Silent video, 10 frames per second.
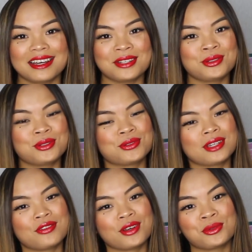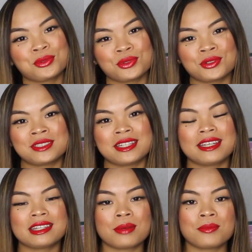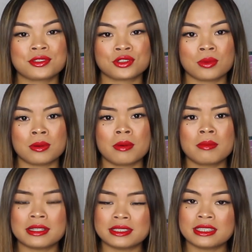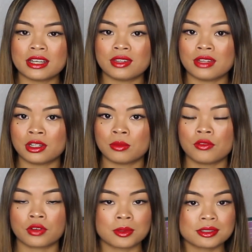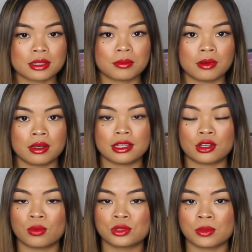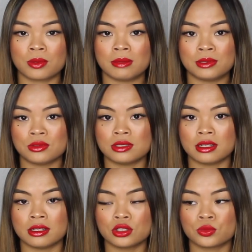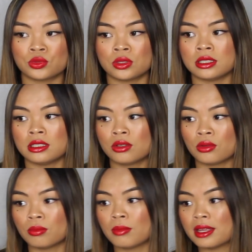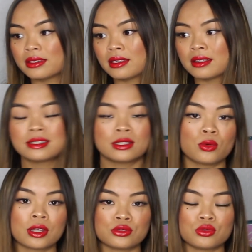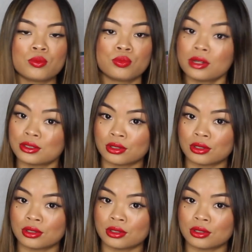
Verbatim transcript: Ensuite, je suis allée faire un tour sur le site Etam parce que ma maman m'a dit qu'il y avait des vêtements vraiment sympas et comme j'ai pas l'habitude d'y aller, je me suis dit que ben, c'était l'occasion pour les